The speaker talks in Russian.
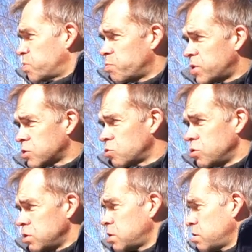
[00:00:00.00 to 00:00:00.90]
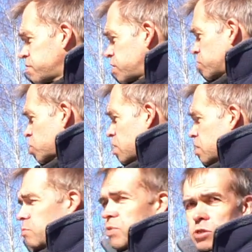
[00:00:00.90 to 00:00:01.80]
под парктроники, все
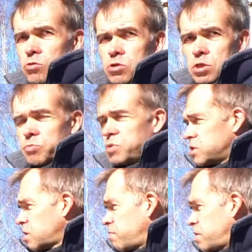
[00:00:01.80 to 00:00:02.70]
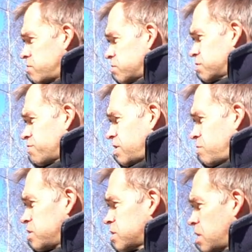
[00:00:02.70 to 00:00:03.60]
штатные парктроники переставляются в свои
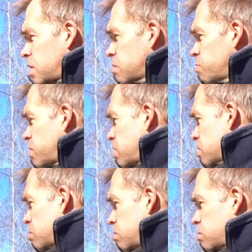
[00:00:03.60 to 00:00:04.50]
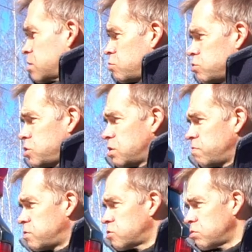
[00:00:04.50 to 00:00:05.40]
места. При этом надо
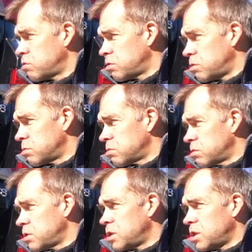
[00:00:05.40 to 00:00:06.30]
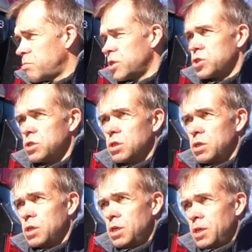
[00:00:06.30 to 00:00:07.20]
учитывать, что на
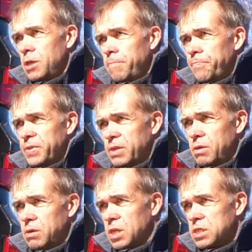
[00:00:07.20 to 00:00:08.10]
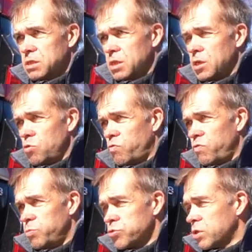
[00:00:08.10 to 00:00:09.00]
машинах э, разных годов
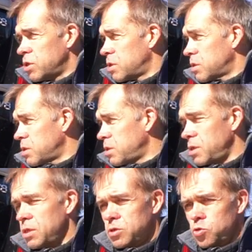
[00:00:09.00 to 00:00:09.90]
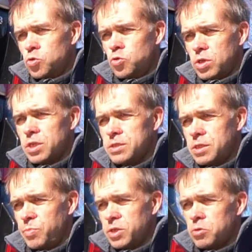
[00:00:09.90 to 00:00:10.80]
выпуска и чуть-чуть
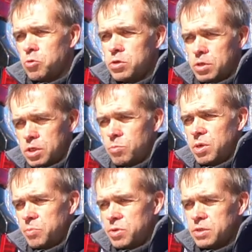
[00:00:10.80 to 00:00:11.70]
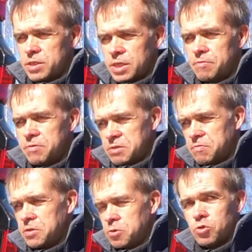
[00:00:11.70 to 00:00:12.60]
разные партроники. И бамперы,
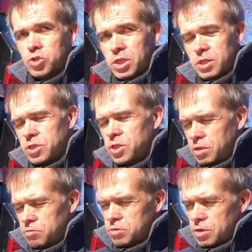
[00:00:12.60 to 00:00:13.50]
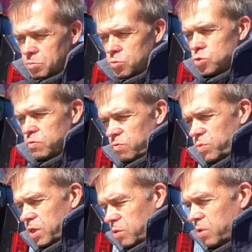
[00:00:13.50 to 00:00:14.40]
соответственно, тоже отличаются. Там нужно
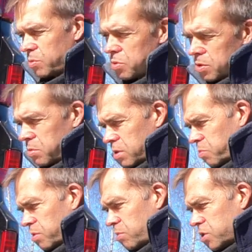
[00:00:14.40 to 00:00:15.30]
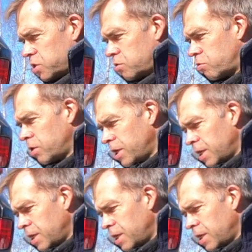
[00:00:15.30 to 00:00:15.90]
выбирать бампер именно под машину